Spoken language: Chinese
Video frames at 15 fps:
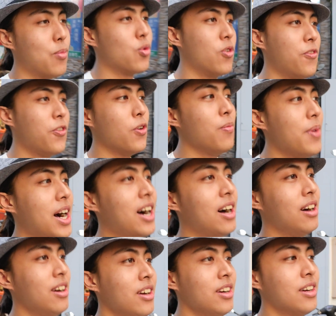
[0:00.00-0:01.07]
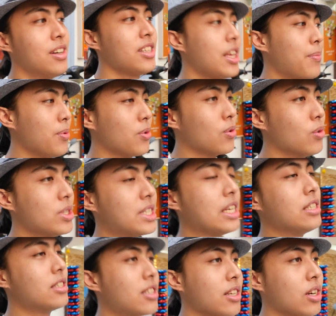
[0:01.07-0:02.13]
魔风吗？那不如
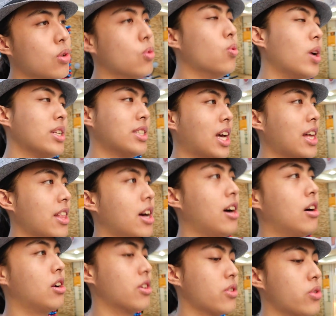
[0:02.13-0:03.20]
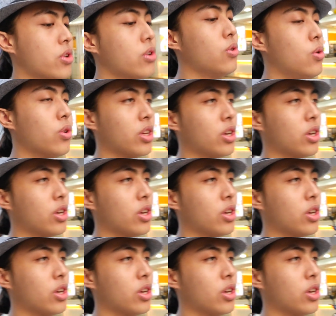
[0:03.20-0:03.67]
先吃个午晚餐好了，因为我